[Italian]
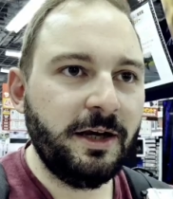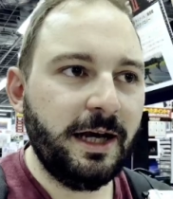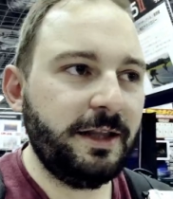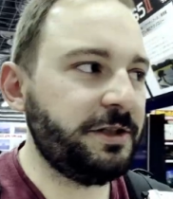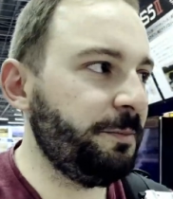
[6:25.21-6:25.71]

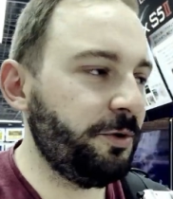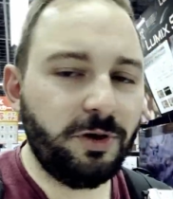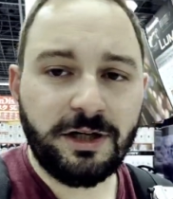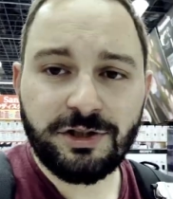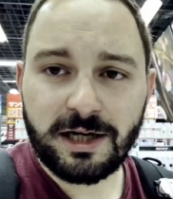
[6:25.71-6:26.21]
ad esempio
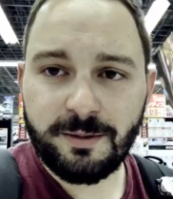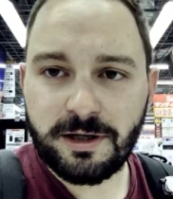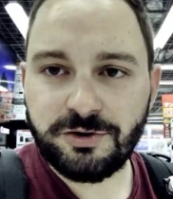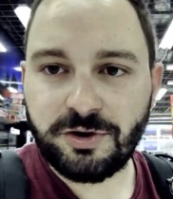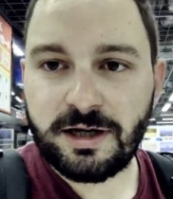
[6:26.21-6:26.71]
noleggiarli per
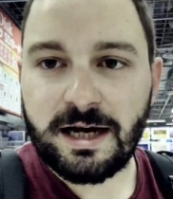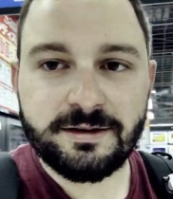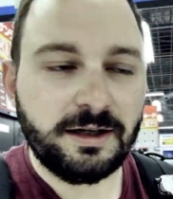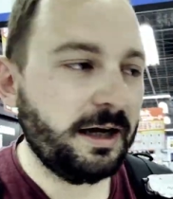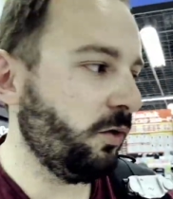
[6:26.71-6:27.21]
la
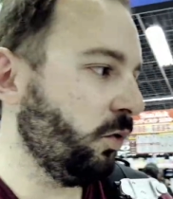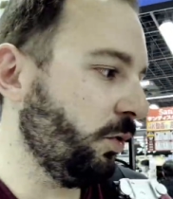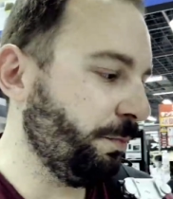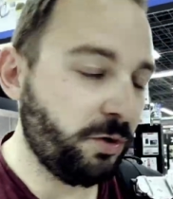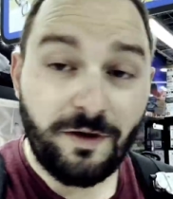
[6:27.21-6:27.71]
giornata o
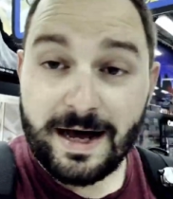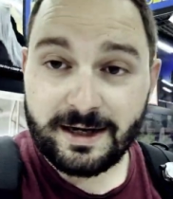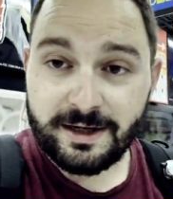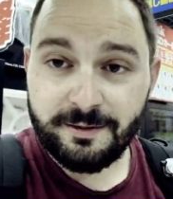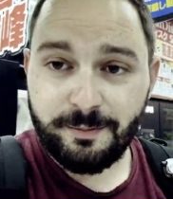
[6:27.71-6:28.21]

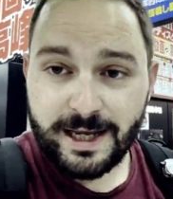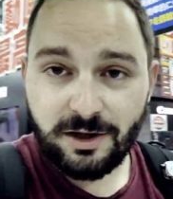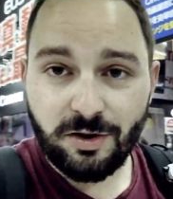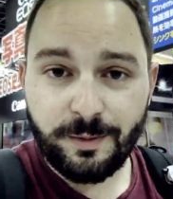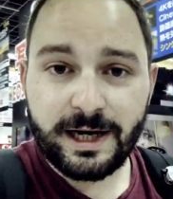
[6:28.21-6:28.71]
provarli
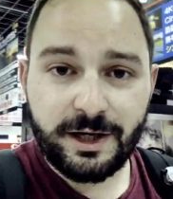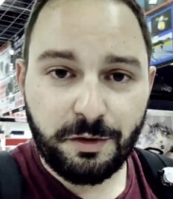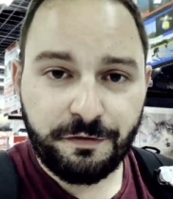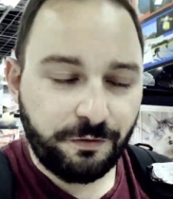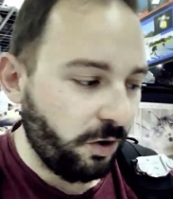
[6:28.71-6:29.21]
meglio magari qua
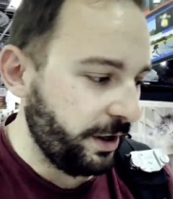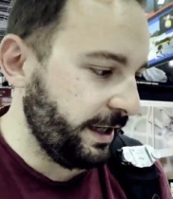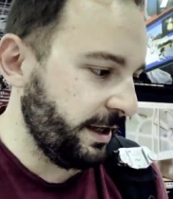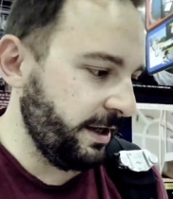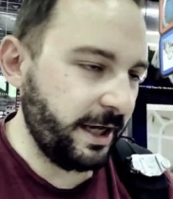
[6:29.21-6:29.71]

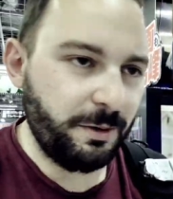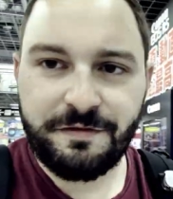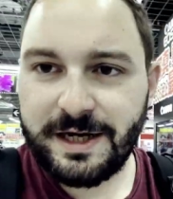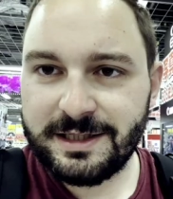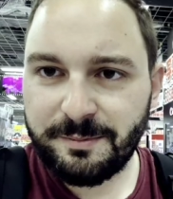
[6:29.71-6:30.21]
fuori, è una
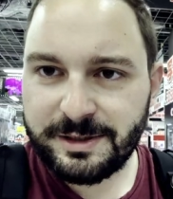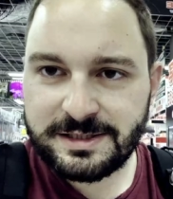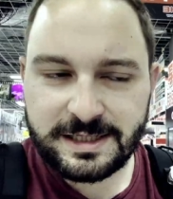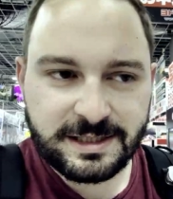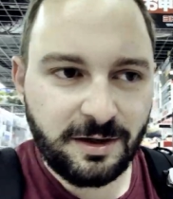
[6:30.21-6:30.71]
figata
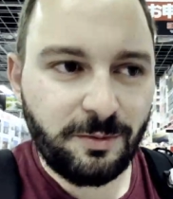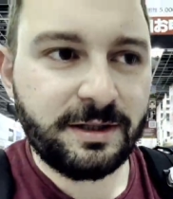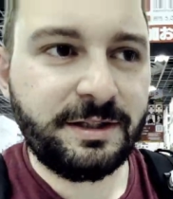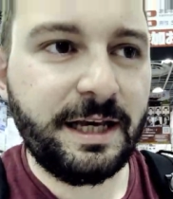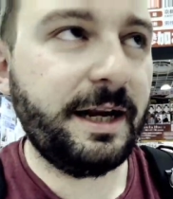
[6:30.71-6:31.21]
pazzesca al
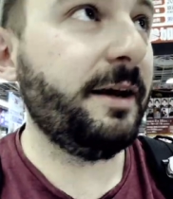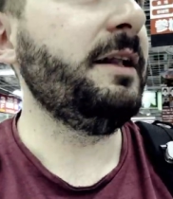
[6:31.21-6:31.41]
quartiere.